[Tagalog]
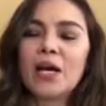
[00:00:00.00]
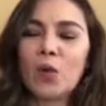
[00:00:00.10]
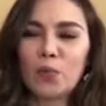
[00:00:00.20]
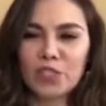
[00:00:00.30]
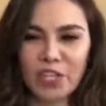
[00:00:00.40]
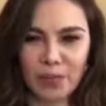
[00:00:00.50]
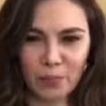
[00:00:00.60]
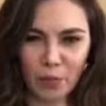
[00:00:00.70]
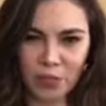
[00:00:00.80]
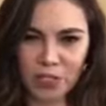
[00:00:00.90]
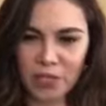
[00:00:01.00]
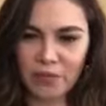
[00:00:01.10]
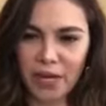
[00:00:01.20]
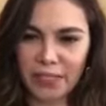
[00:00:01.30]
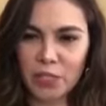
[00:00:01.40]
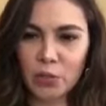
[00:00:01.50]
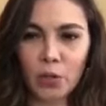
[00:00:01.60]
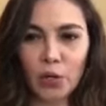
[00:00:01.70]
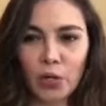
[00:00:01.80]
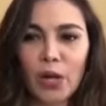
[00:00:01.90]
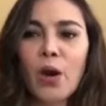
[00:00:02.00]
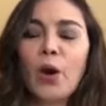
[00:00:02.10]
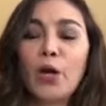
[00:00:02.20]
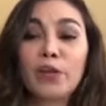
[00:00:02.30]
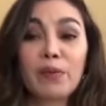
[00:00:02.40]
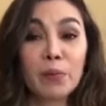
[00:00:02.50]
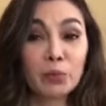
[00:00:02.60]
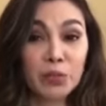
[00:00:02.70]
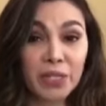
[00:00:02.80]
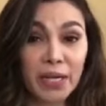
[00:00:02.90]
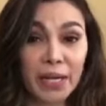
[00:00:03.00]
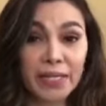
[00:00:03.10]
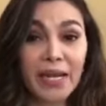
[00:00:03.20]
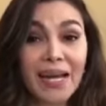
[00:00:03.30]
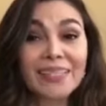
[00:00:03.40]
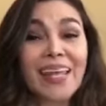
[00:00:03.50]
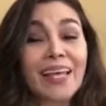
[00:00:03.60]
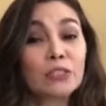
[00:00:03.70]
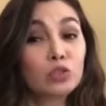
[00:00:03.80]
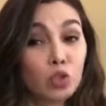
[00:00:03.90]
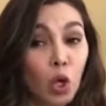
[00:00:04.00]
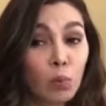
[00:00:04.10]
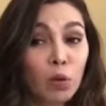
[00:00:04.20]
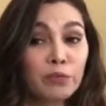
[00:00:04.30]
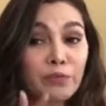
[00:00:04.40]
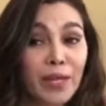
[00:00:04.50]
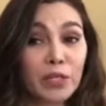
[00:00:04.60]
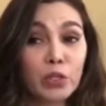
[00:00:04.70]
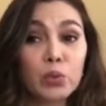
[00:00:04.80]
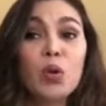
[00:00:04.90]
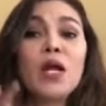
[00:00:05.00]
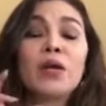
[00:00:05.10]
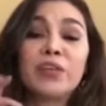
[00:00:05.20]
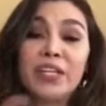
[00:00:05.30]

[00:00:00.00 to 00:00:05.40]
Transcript: Ako po si Kay Brosas inviting you all on November 29 at El Domo Venue,